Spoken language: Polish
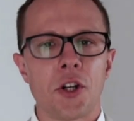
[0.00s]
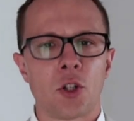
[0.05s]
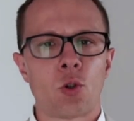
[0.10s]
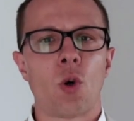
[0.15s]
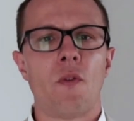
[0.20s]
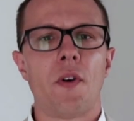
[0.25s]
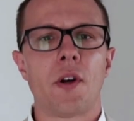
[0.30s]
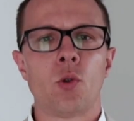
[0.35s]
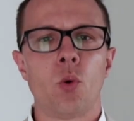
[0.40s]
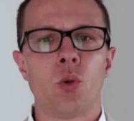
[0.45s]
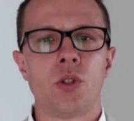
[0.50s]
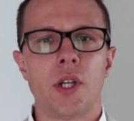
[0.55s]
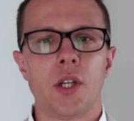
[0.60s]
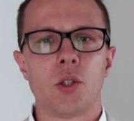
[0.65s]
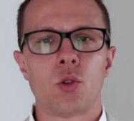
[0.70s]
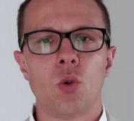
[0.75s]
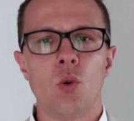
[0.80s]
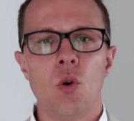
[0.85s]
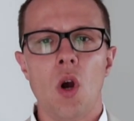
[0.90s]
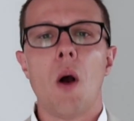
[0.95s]
jak człowiek
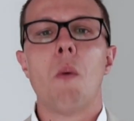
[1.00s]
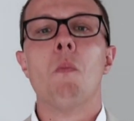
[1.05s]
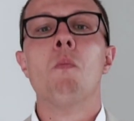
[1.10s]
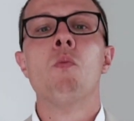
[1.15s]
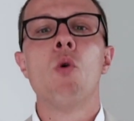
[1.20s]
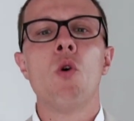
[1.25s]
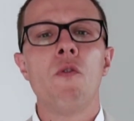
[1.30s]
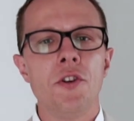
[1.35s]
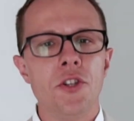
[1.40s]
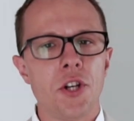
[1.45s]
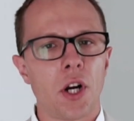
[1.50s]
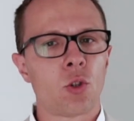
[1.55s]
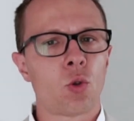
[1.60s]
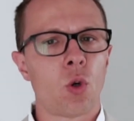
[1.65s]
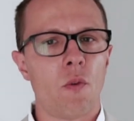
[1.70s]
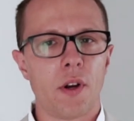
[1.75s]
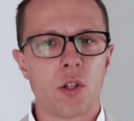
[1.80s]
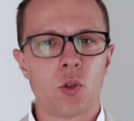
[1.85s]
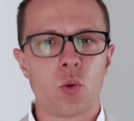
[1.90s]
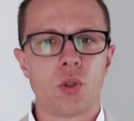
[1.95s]
sukcesu, mówić jak
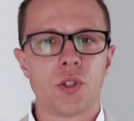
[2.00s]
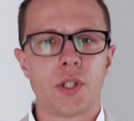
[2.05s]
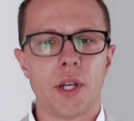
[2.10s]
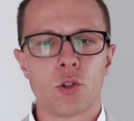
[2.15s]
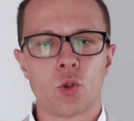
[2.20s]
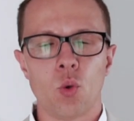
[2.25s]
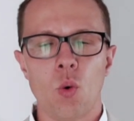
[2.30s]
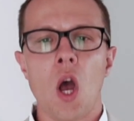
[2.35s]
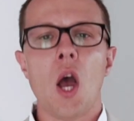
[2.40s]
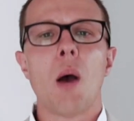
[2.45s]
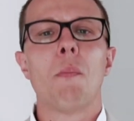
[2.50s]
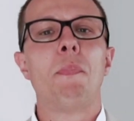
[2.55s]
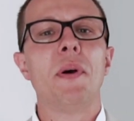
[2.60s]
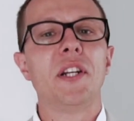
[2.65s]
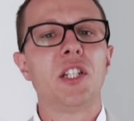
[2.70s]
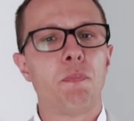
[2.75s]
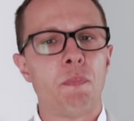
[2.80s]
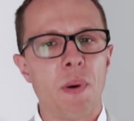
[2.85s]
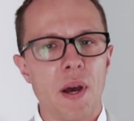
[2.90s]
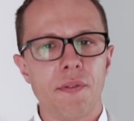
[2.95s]
człowiek sukcesu,
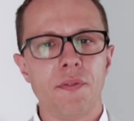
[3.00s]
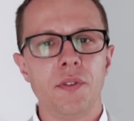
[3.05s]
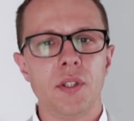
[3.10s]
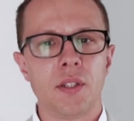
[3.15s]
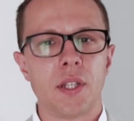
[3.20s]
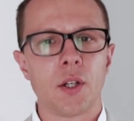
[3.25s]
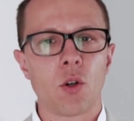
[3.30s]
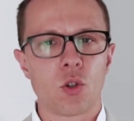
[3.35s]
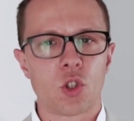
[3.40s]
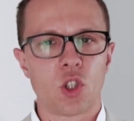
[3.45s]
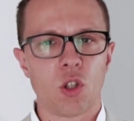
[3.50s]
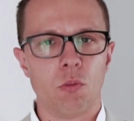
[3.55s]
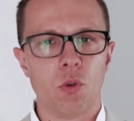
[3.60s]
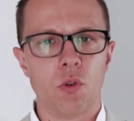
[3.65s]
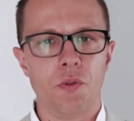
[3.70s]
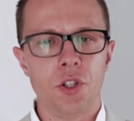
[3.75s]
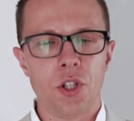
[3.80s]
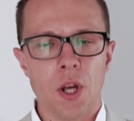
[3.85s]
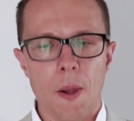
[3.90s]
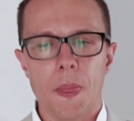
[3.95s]
być pewny tego, co
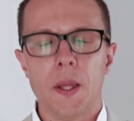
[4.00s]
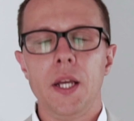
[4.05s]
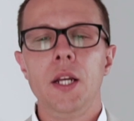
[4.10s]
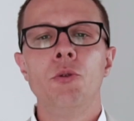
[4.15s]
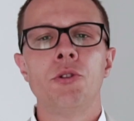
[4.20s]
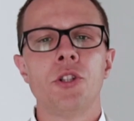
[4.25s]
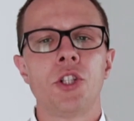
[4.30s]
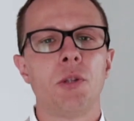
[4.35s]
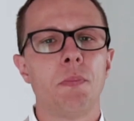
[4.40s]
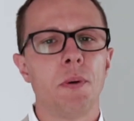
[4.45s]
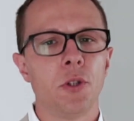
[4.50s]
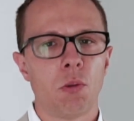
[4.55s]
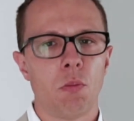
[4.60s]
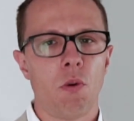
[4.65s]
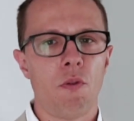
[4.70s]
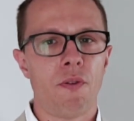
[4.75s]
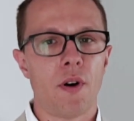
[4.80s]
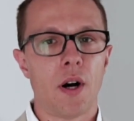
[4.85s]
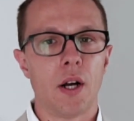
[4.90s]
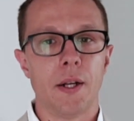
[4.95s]
mówisz i ludzie ci będą
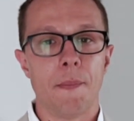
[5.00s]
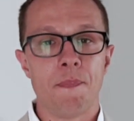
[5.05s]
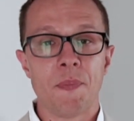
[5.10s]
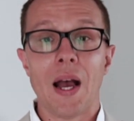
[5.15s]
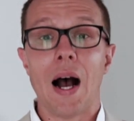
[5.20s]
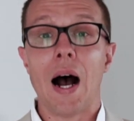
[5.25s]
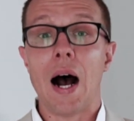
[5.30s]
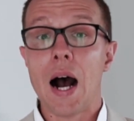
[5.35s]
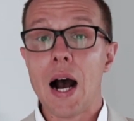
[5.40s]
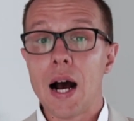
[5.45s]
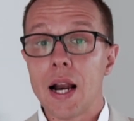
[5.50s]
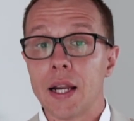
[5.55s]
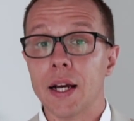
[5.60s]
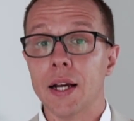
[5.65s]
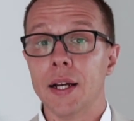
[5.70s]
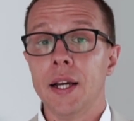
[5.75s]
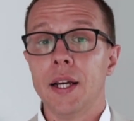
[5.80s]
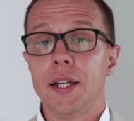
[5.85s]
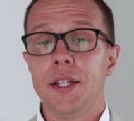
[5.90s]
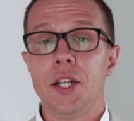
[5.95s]
ufali.
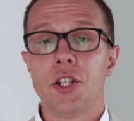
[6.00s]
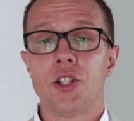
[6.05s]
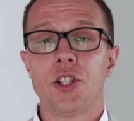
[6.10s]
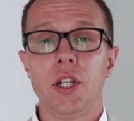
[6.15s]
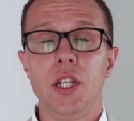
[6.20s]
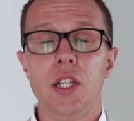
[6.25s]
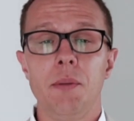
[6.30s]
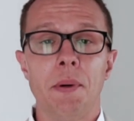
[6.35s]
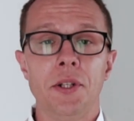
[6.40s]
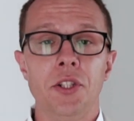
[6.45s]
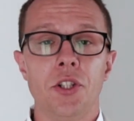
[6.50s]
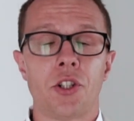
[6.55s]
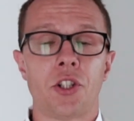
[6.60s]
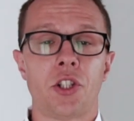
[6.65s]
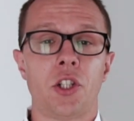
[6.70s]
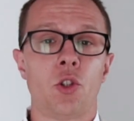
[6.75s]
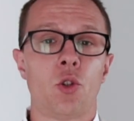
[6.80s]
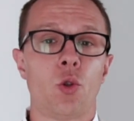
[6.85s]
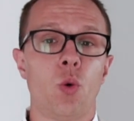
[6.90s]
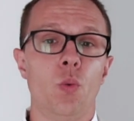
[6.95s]
Ale jeżeli
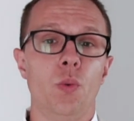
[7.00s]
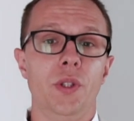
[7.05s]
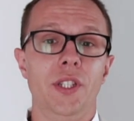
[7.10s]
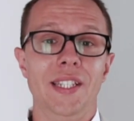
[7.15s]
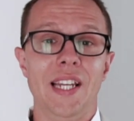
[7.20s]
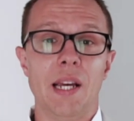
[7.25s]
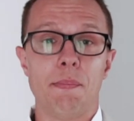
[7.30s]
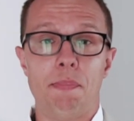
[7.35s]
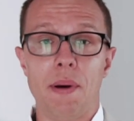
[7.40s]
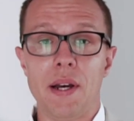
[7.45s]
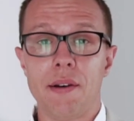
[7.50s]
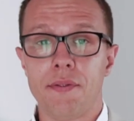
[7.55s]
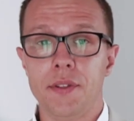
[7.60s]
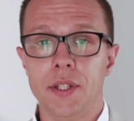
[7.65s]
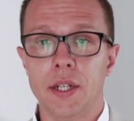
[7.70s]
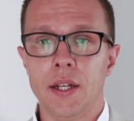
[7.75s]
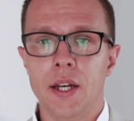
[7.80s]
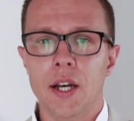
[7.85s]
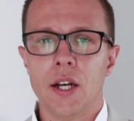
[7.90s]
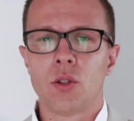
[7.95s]
będziesz się czuł
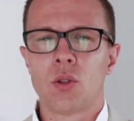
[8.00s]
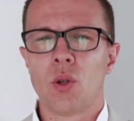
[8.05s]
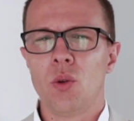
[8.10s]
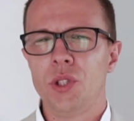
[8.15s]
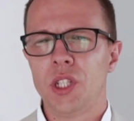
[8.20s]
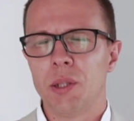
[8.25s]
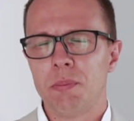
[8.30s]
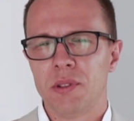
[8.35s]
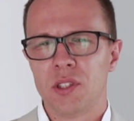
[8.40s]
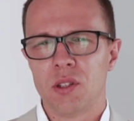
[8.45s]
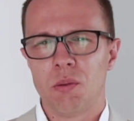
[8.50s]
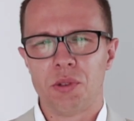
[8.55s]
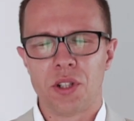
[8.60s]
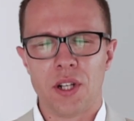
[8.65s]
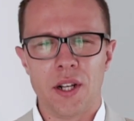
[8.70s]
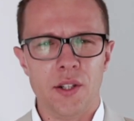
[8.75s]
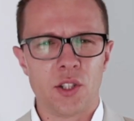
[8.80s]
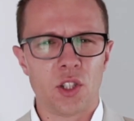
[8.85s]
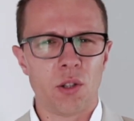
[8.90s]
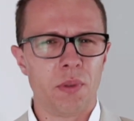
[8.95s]
niepewnie, to ludzie będą
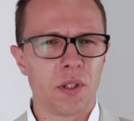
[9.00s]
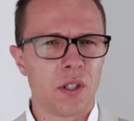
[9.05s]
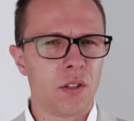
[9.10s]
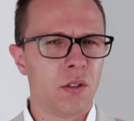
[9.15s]
myśleli sobie,